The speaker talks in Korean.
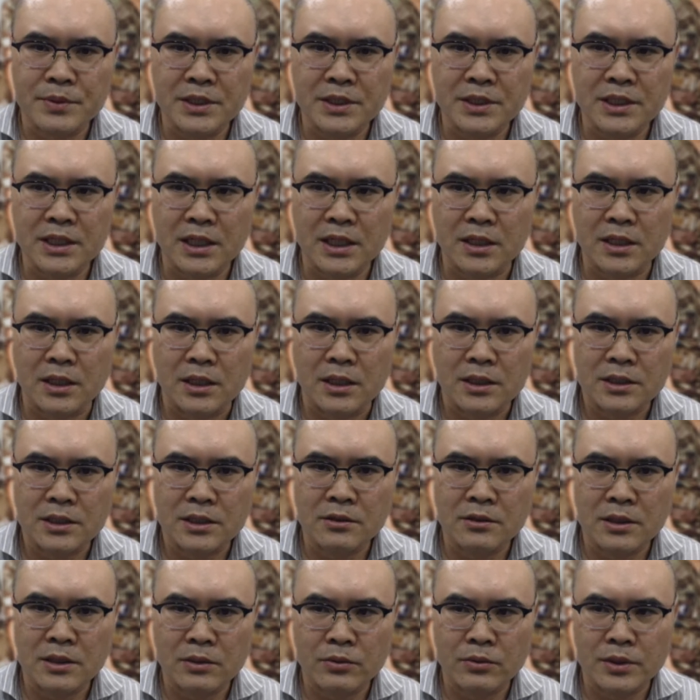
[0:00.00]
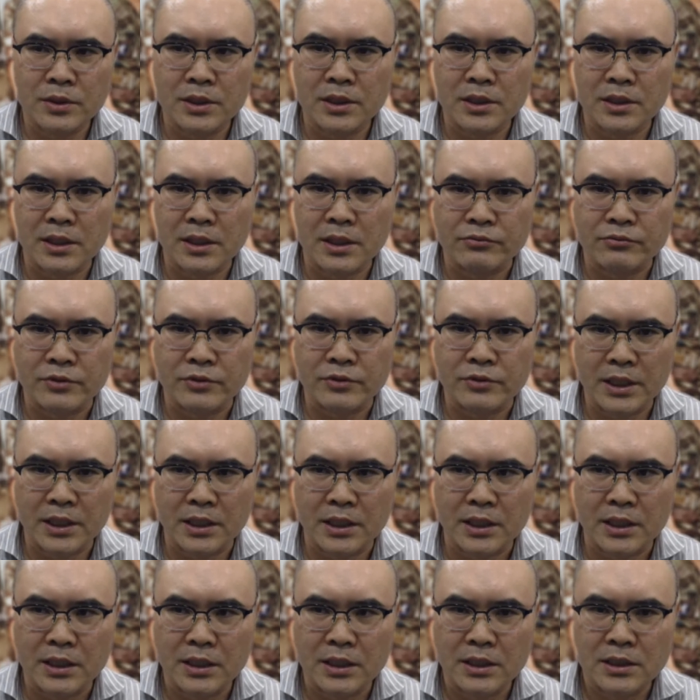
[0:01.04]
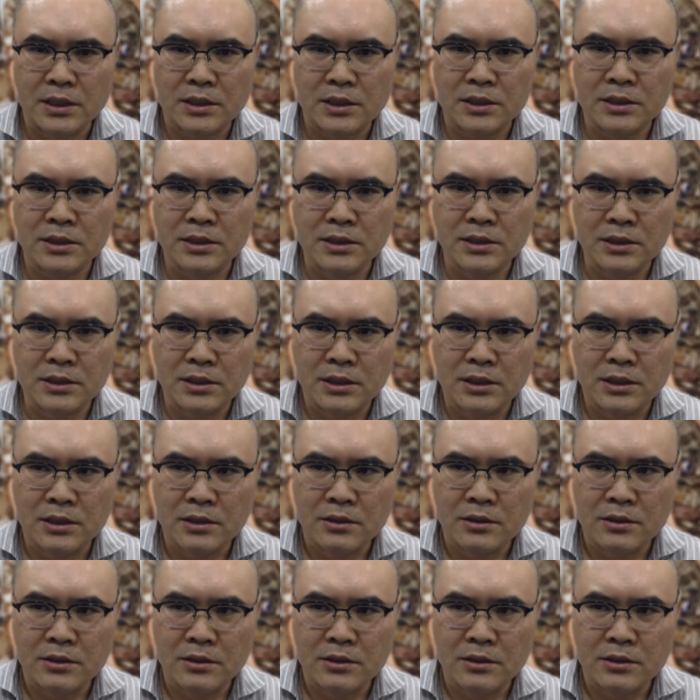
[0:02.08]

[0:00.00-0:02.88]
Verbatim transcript: 비리가 일어나고 있기 때문에 그